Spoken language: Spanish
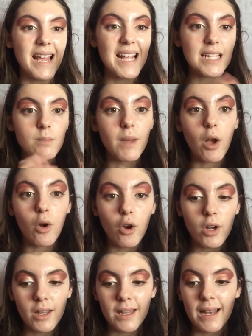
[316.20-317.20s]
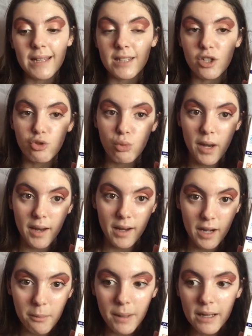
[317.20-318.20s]
Es mejor que la textura en
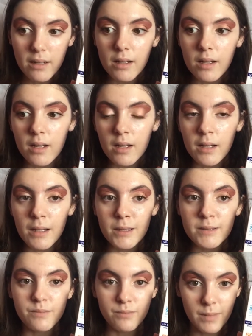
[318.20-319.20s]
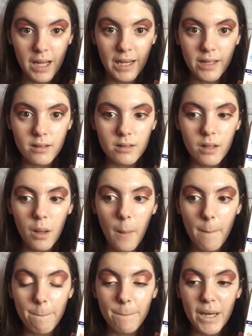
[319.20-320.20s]
crema, ¿vale?
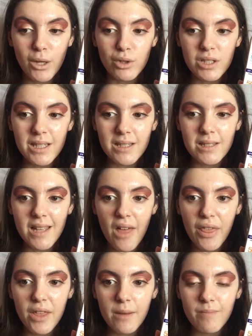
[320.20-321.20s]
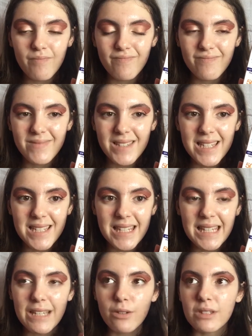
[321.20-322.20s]
Pero es que se hace se
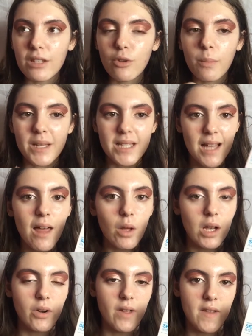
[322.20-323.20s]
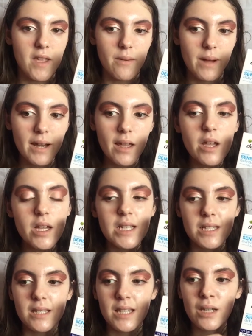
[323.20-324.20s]
sigue notando pesado a la hora de llevar,
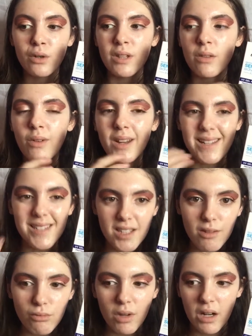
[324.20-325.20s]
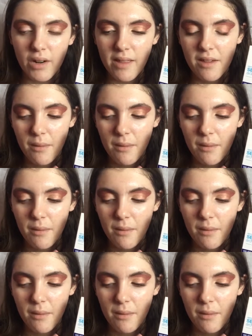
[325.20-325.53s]
se sigue notando grasiento a la hora de